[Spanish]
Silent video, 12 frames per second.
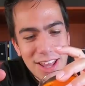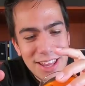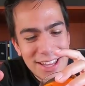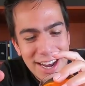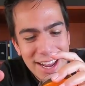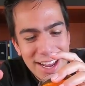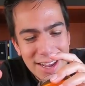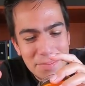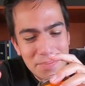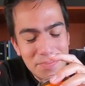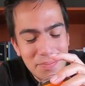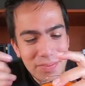la de
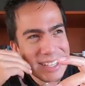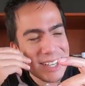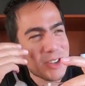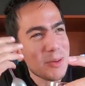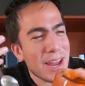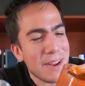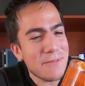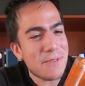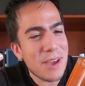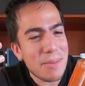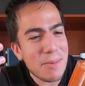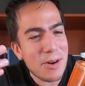naranja. Si estuviera
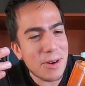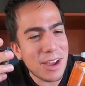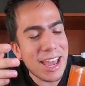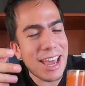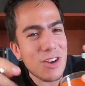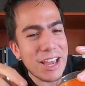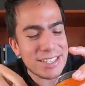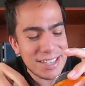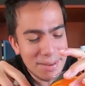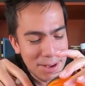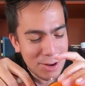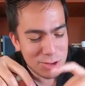enfermo, creo que
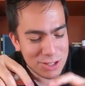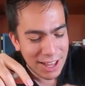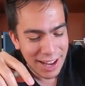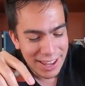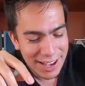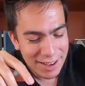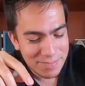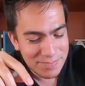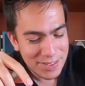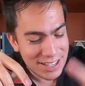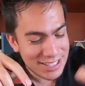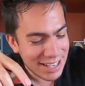sí me gustaría.
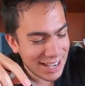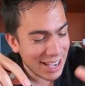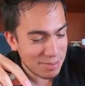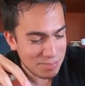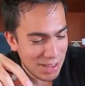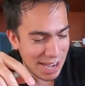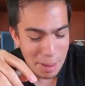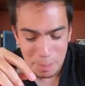Así que le